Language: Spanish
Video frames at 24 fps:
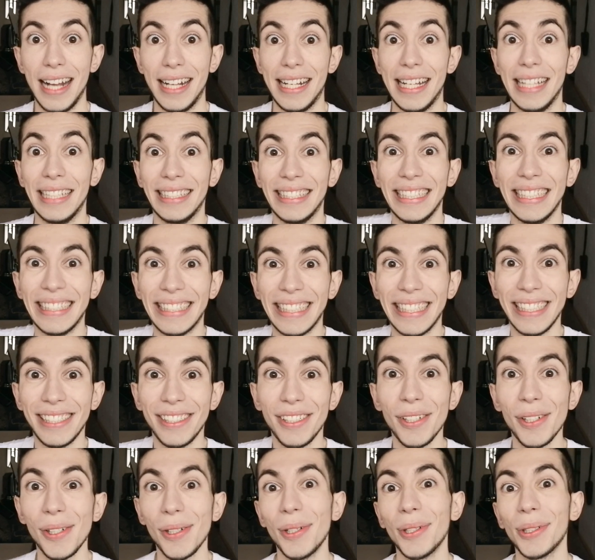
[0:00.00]
Acá te
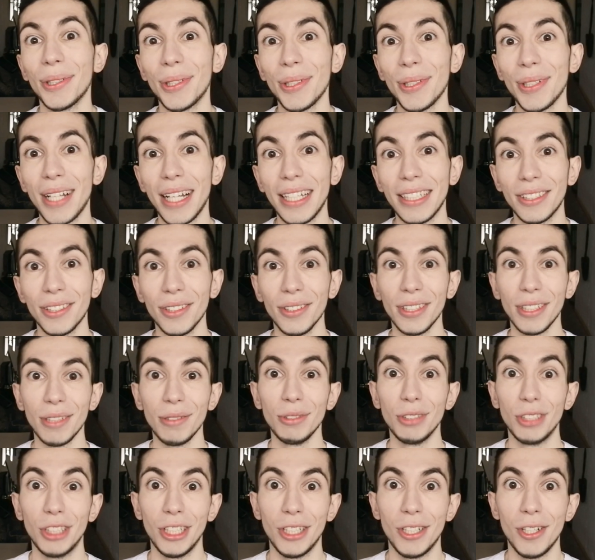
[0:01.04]
tengo otro caso de
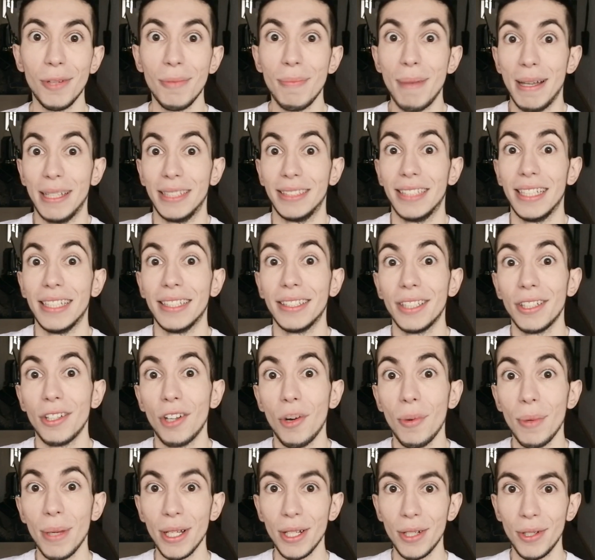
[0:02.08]
un chico bastante
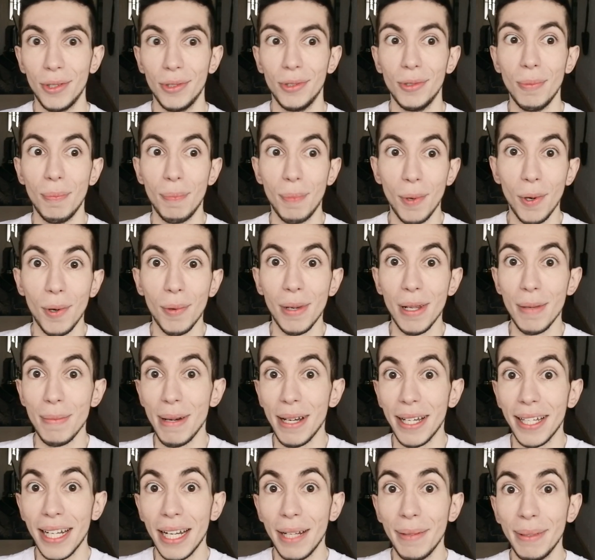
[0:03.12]
joven con un
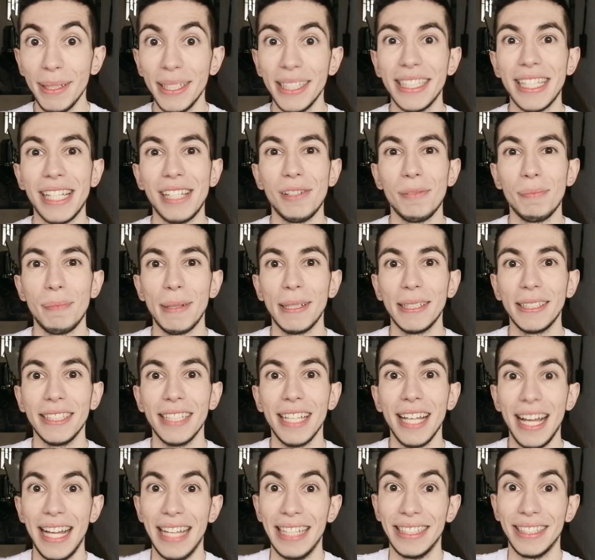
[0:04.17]
problema grave de
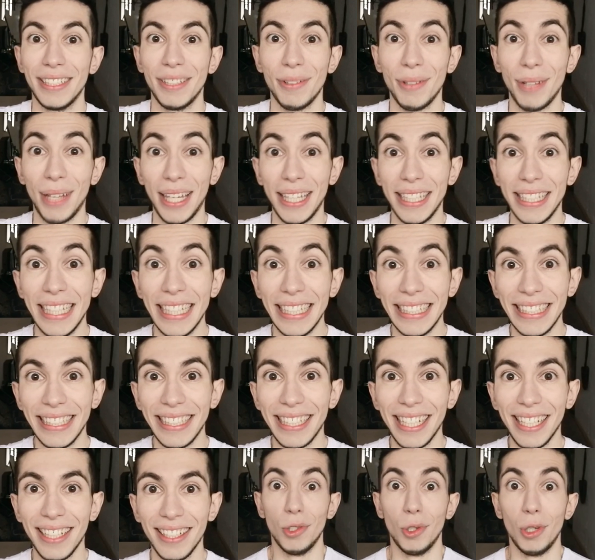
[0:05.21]
alopecia
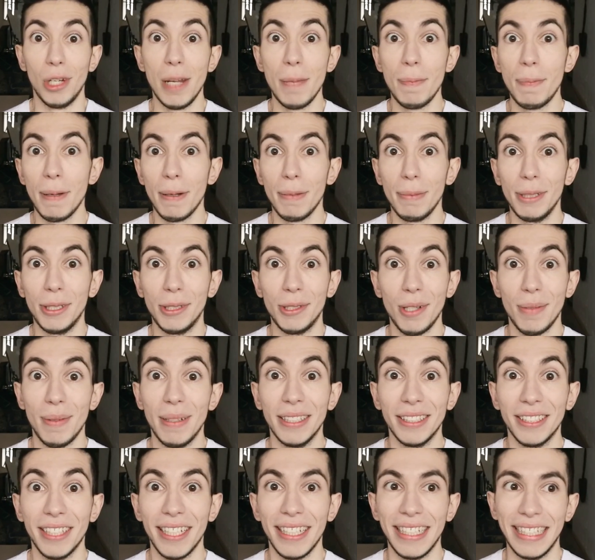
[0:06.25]
androgenética. No le permitió
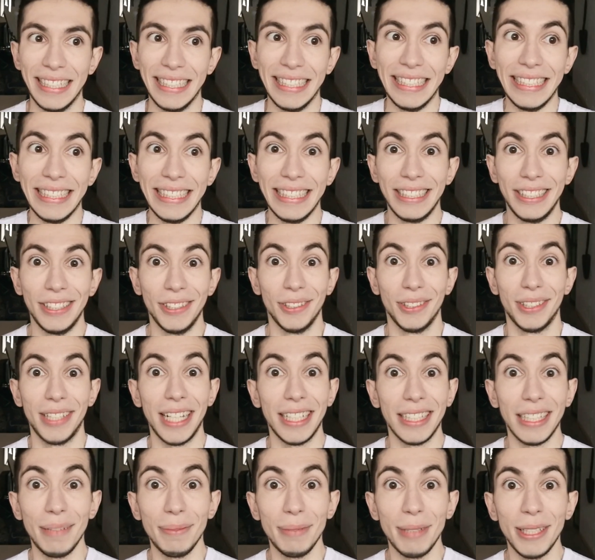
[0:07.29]
avanzar, inició
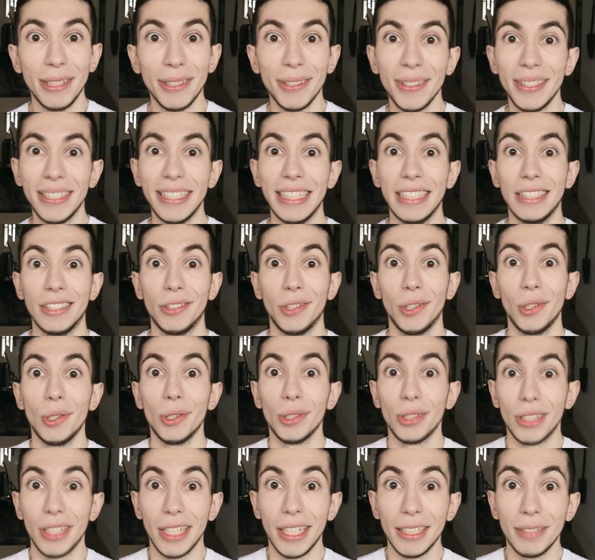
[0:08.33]
tratamiento y en
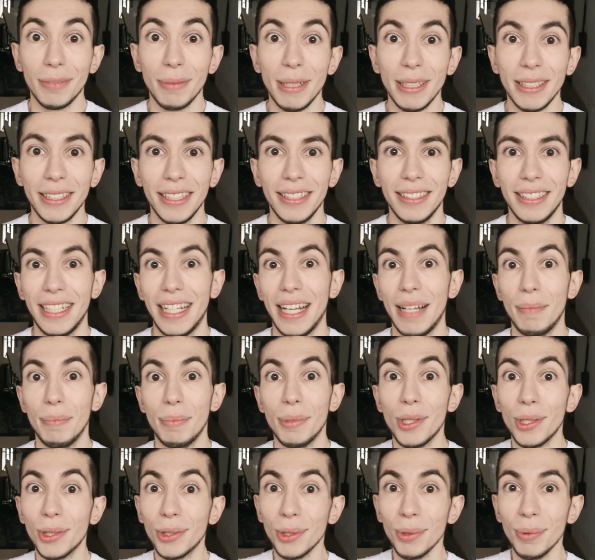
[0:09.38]
solo tres meses
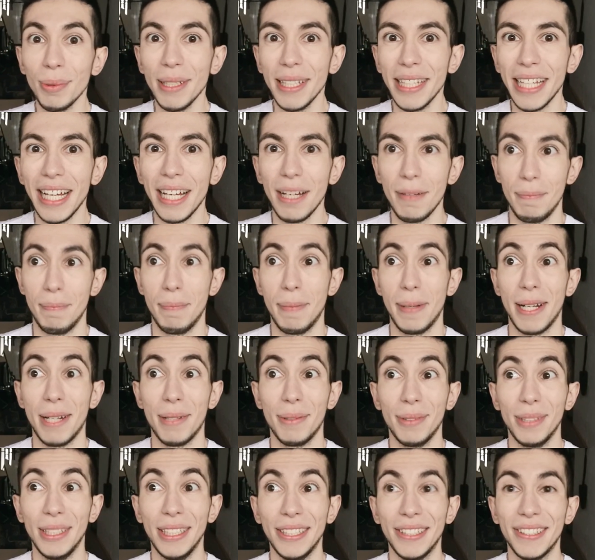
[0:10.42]
cambió su vida para
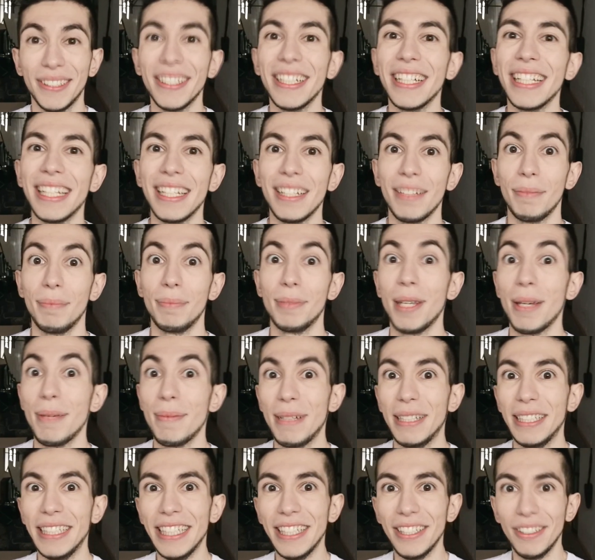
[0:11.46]
bonito.
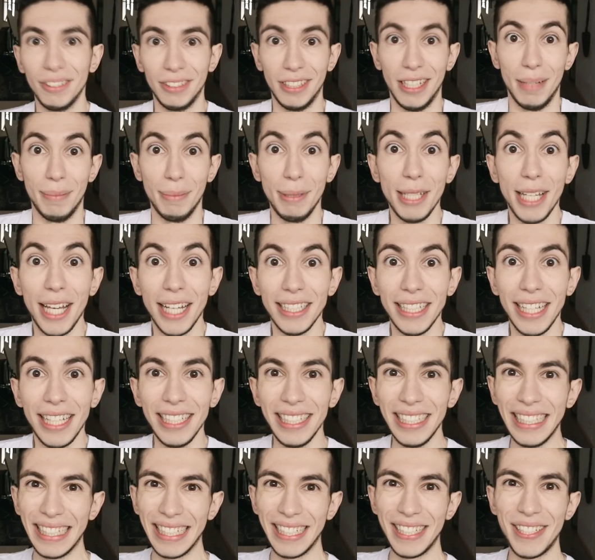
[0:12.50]
Bienvenidos a mi
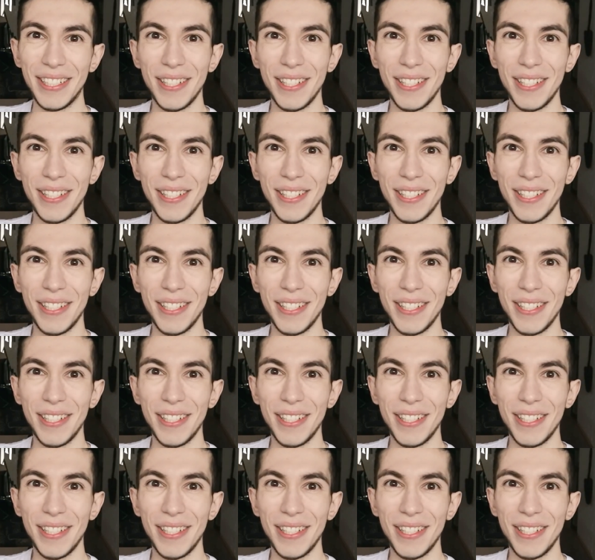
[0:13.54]
canal,